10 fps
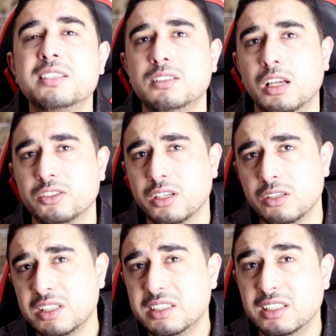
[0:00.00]
بس عشان
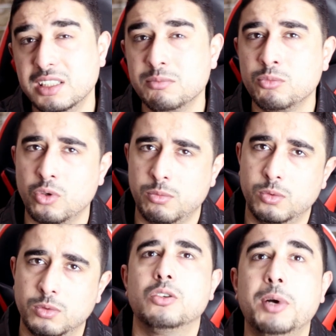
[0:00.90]
يودع امه
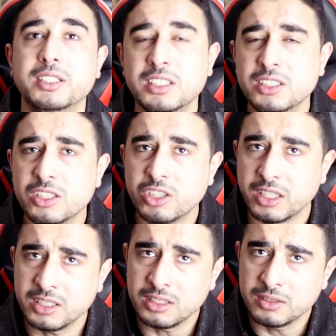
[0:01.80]
وابوه وبعدين يرجع
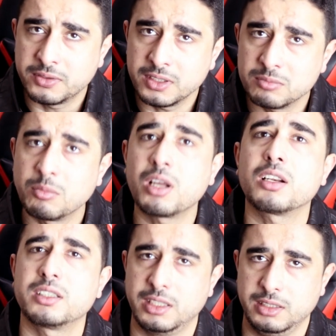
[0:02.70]
يندفن
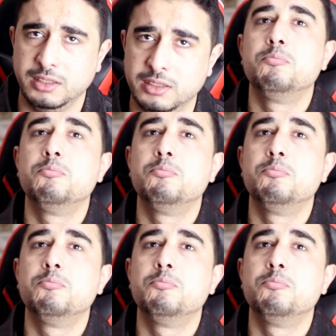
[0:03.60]
مره ثانيه